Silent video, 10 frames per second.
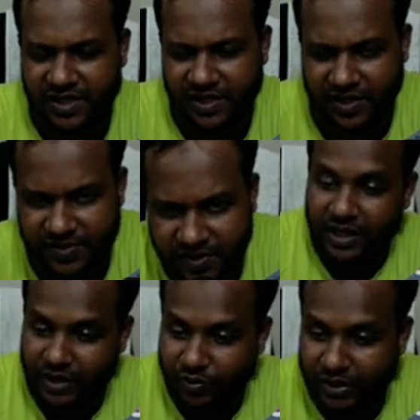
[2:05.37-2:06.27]
এখানে আছে
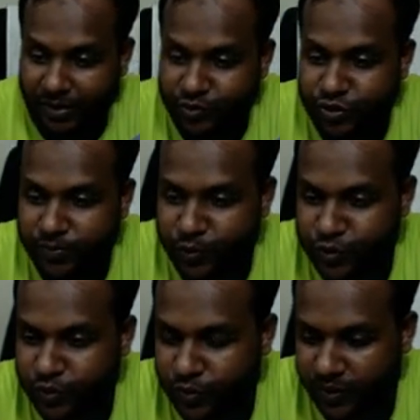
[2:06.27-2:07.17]
এখন আমি যদি
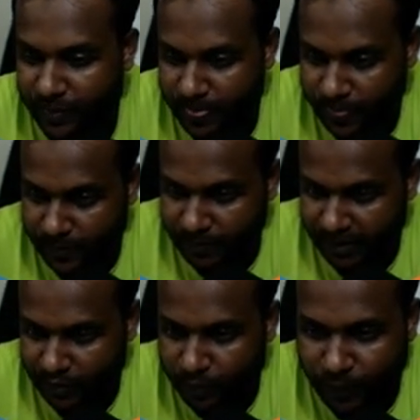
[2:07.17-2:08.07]
প্রশ্ন করি
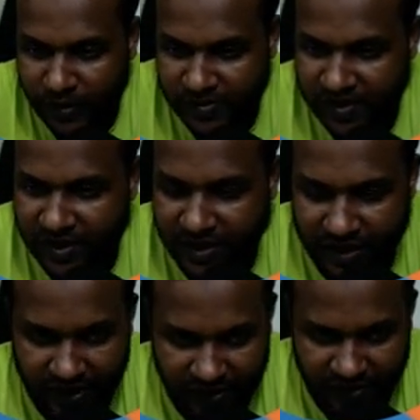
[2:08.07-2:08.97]
মানে উপরে যে
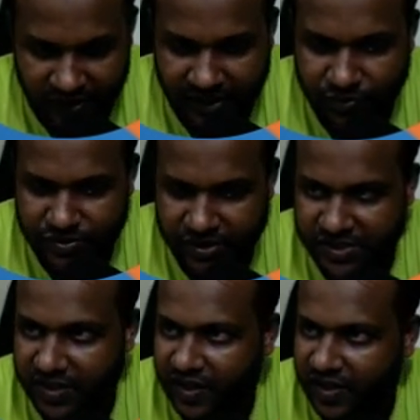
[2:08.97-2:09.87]
লেয়ারটা এটা হচ্ছে
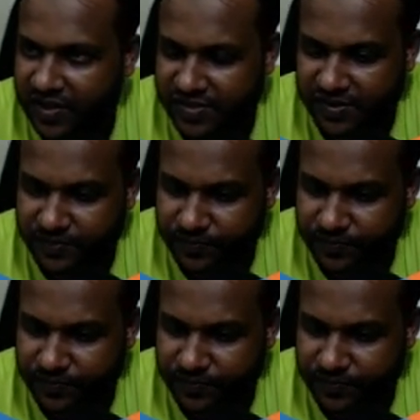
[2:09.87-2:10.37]
কিসের লেয়ার আছে